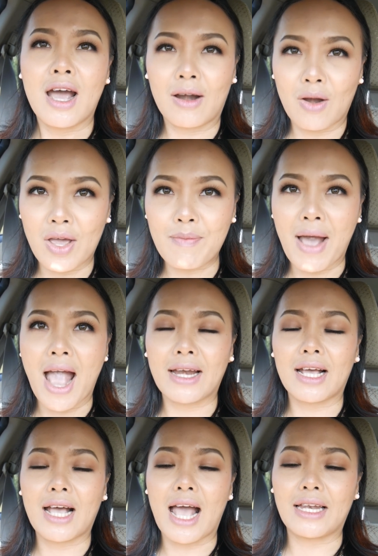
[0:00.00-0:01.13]
อร่อยมาก
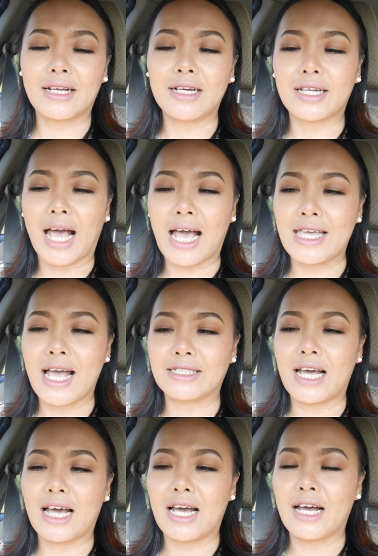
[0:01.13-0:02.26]
นะคะ ถ้าเกิดใครอยาก
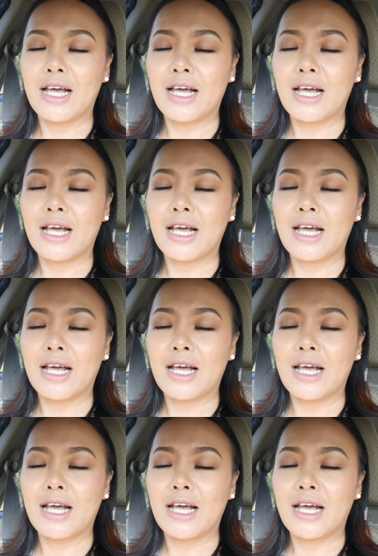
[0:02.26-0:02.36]
จะ